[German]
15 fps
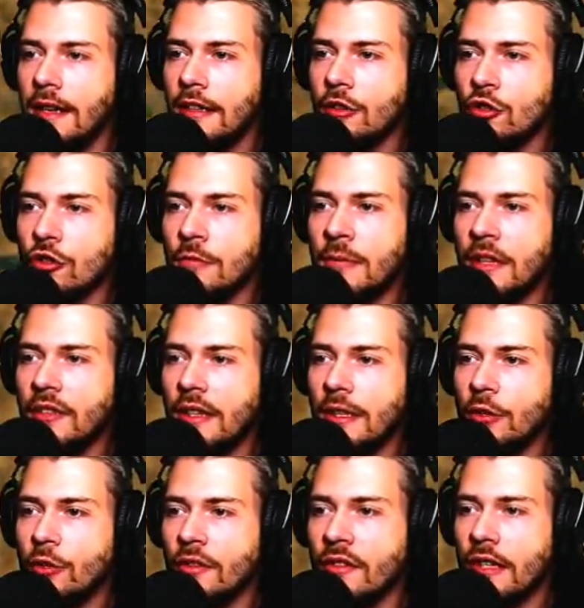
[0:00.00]
Hätte schlimmer
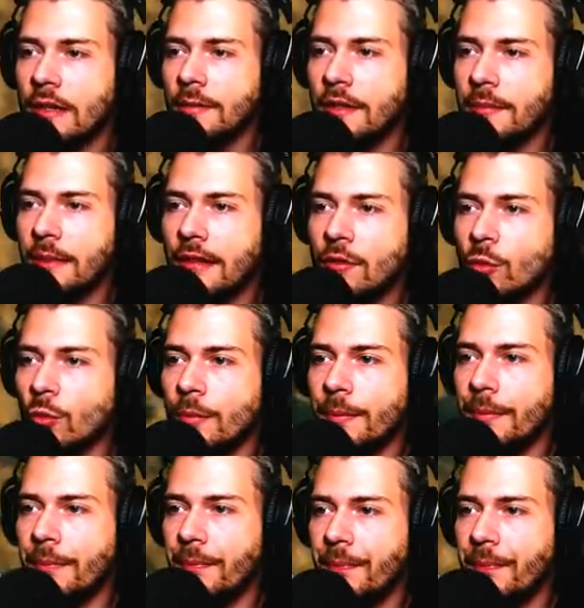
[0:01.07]
sein können, sagen wir es mal so.